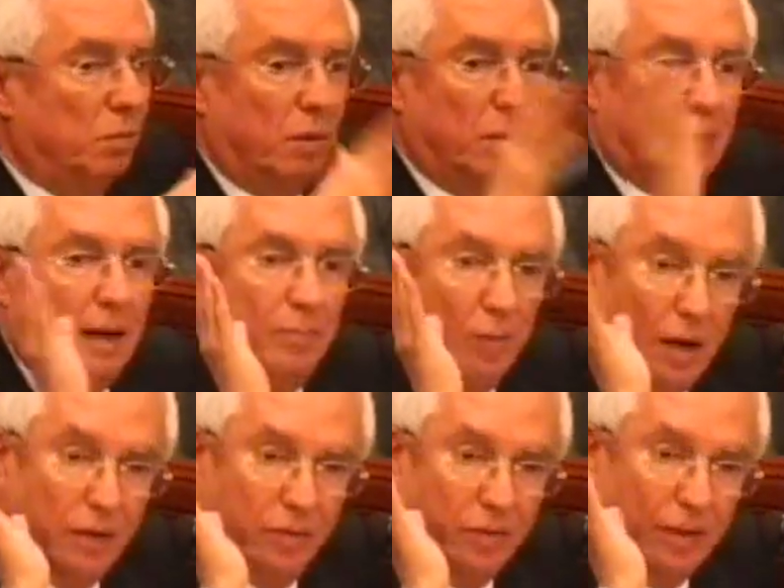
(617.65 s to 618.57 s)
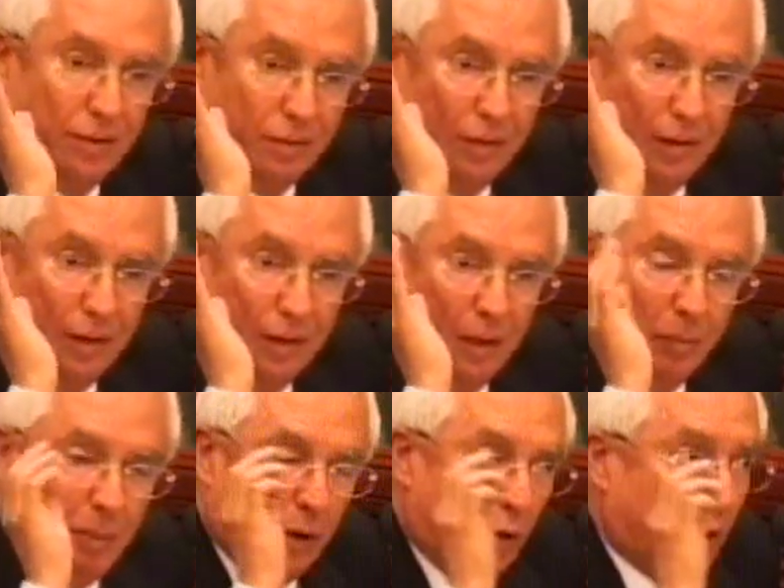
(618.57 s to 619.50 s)
volcán, bueno, ¿cierto?
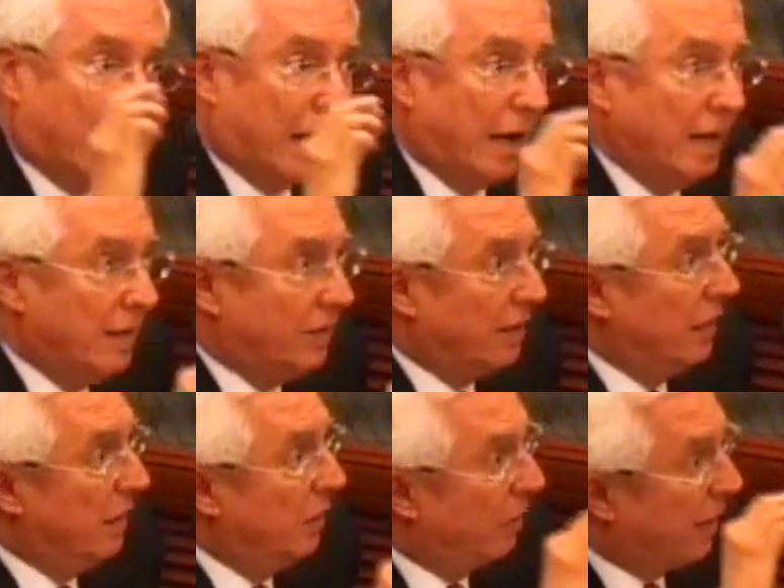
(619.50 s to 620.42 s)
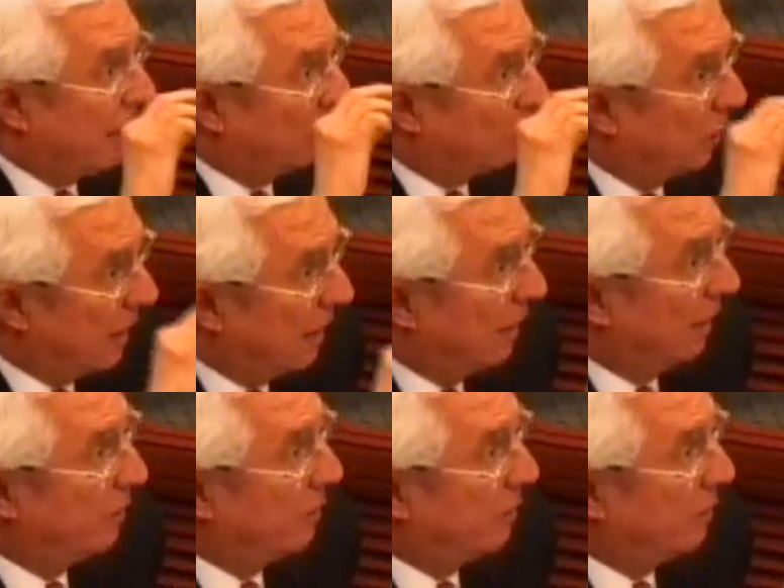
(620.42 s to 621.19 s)
Pero que ahí se iba a atorar la